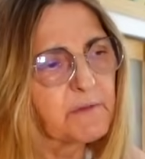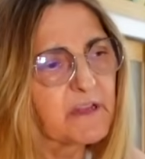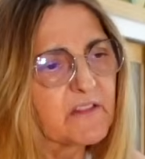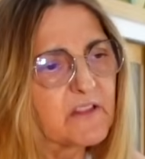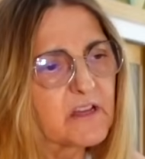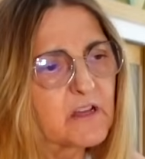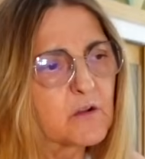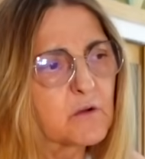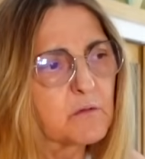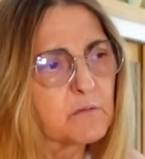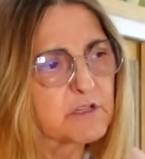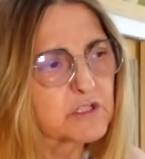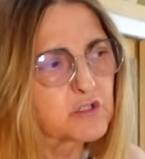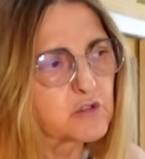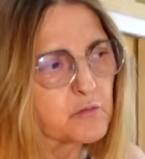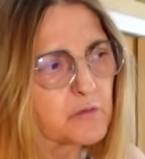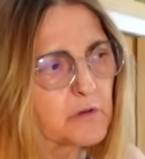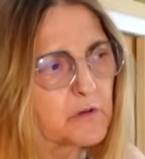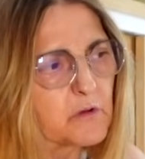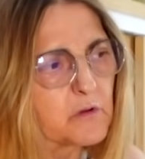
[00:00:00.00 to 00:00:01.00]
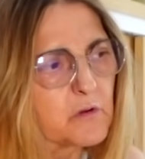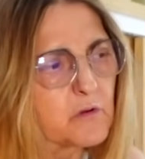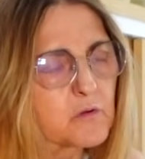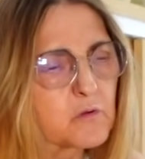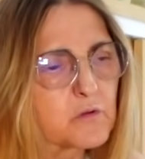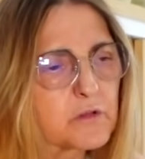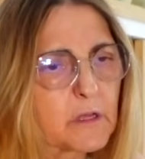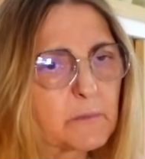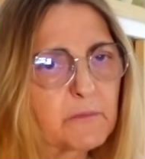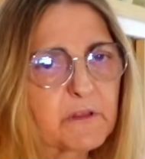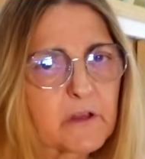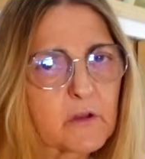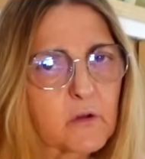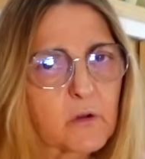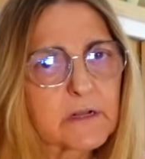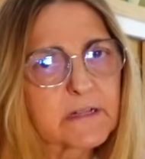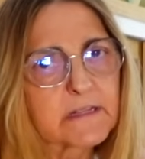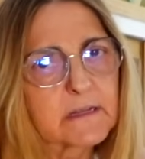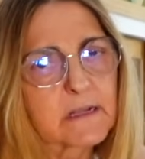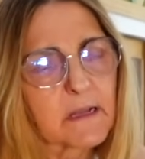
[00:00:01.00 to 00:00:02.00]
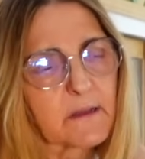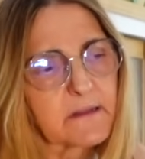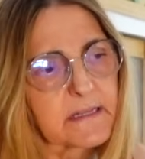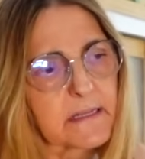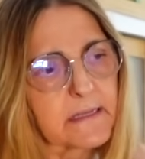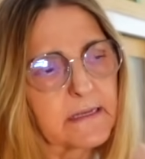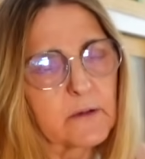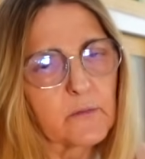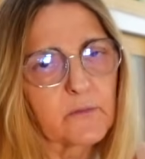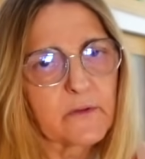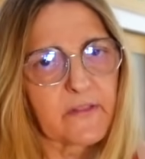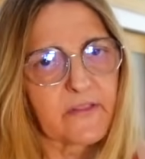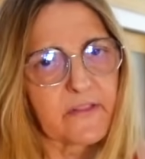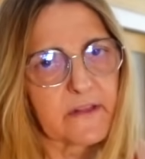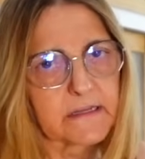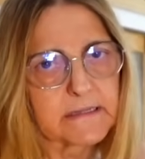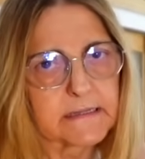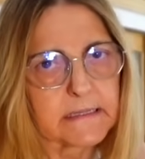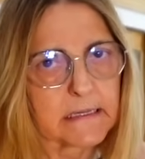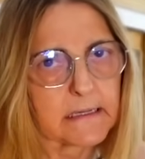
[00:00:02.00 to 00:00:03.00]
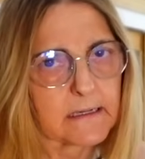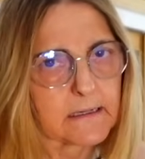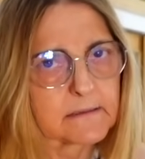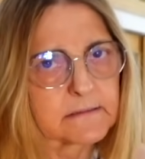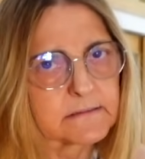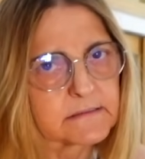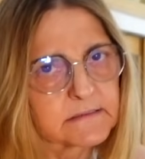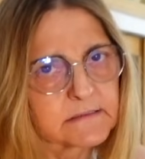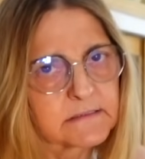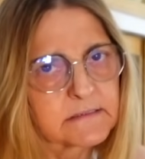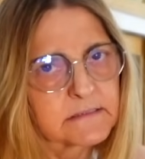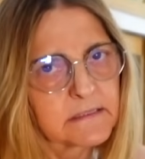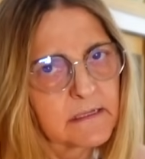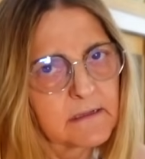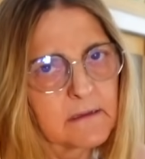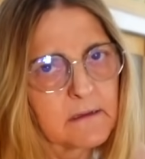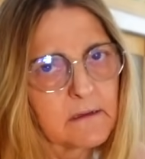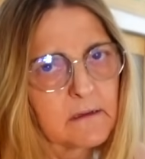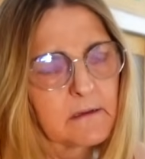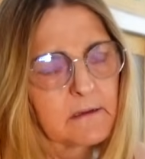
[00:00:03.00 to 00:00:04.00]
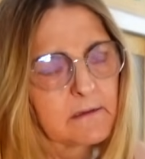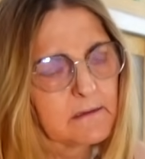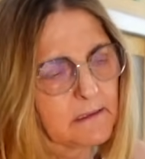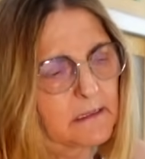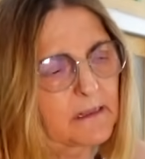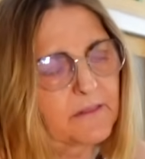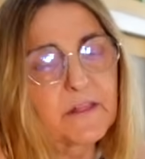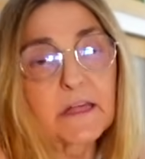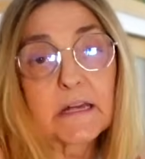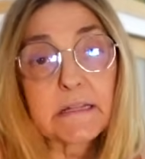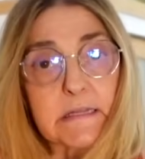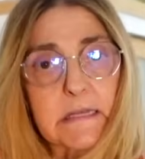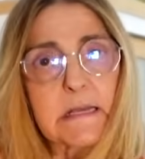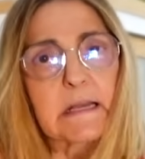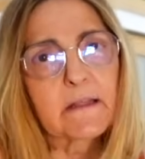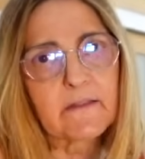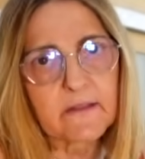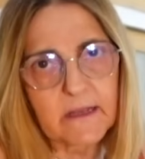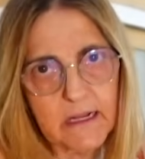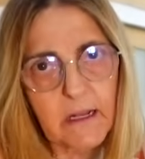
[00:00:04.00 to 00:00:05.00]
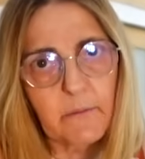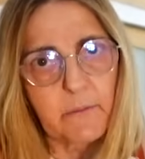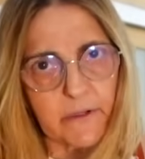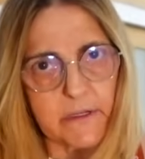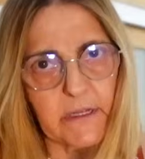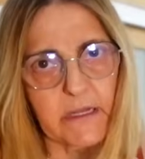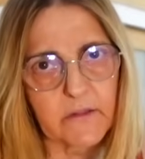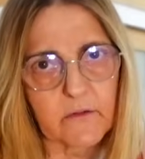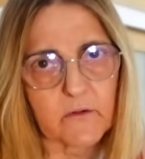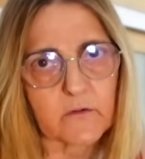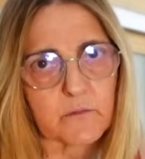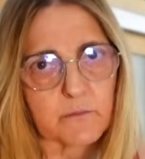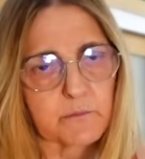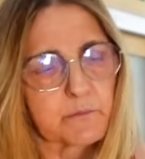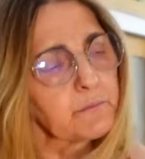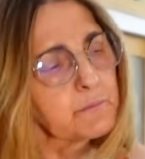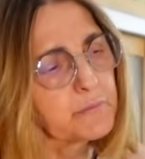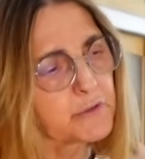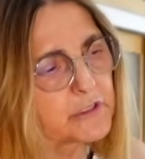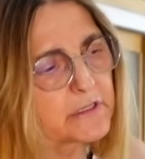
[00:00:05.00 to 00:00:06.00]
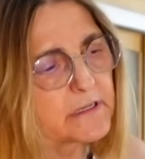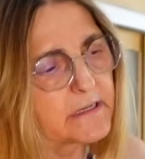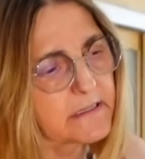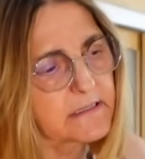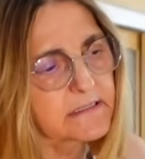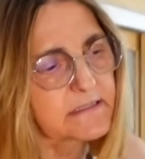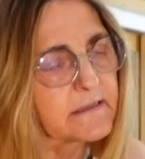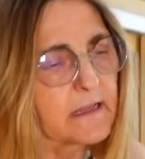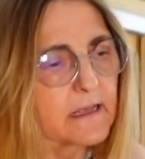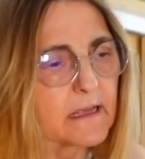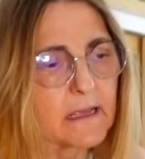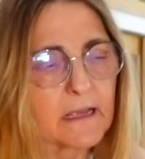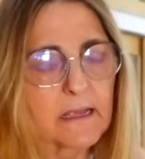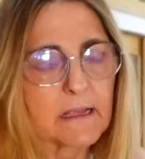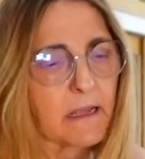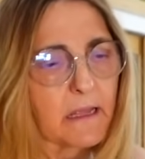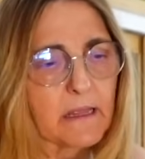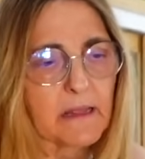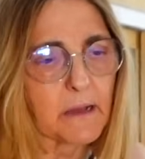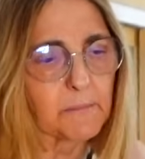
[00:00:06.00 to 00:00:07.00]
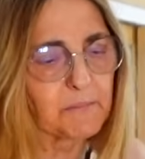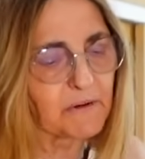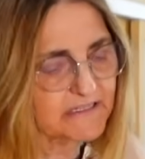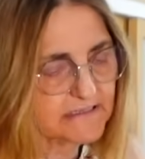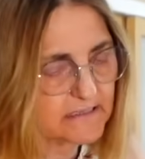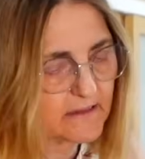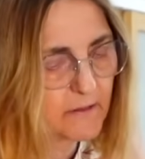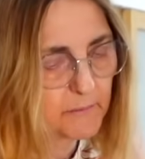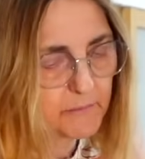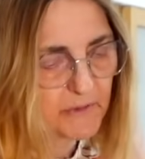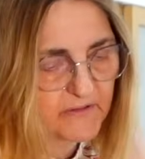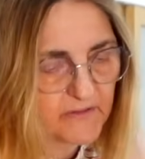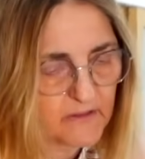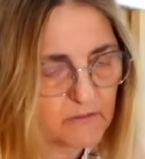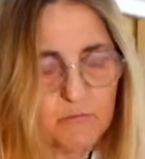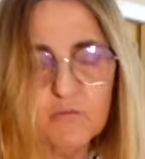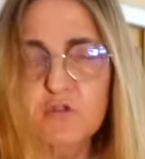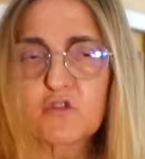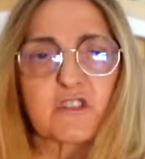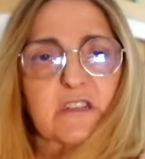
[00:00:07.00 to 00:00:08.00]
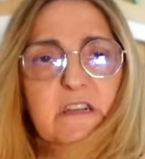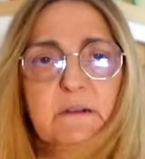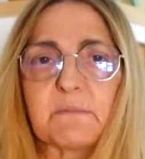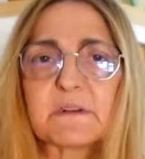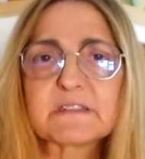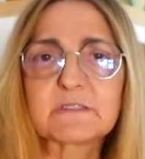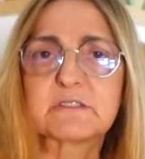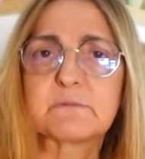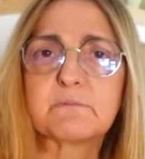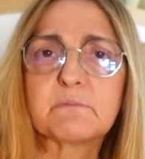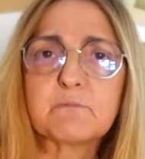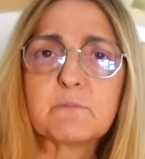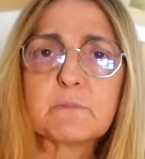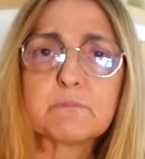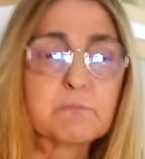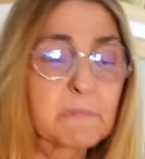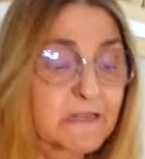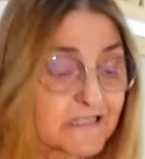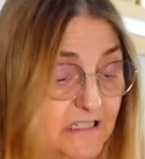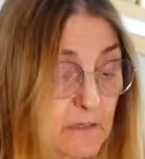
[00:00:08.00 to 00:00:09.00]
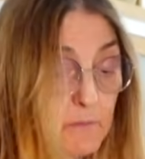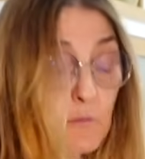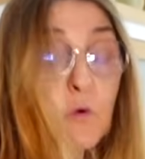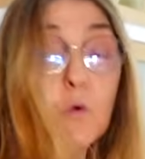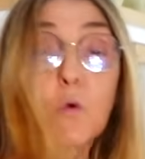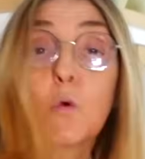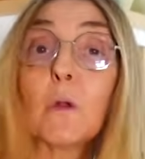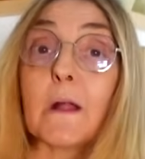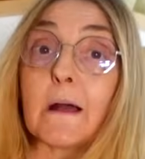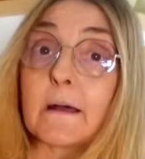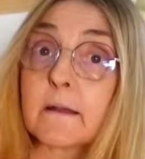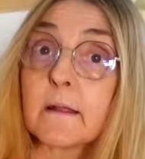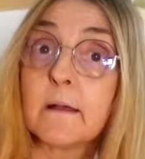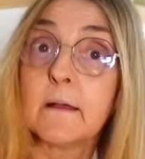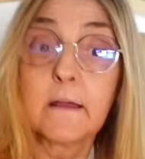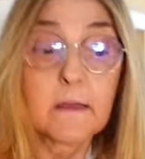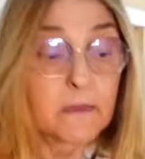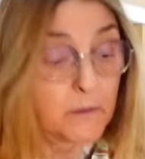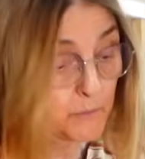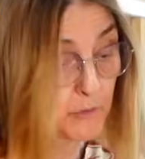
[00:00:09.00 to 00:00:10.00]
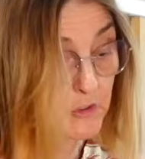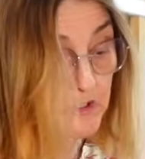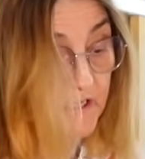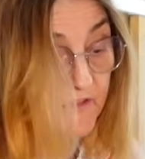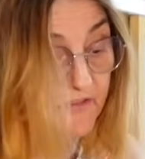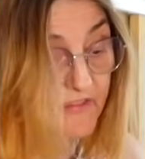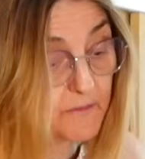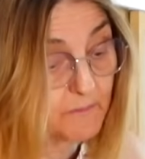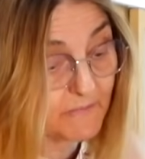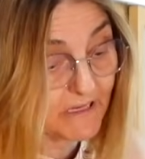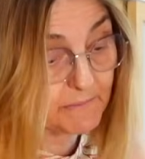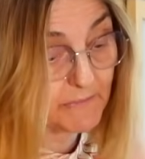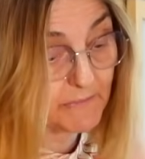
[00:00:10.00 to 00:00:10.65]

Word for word: médico, me estuvo curada, me dijo que, que tenía una ciática. La ciática de qué ha venido? Pues de, aparte de perder mucha más, masa muscular, pues encima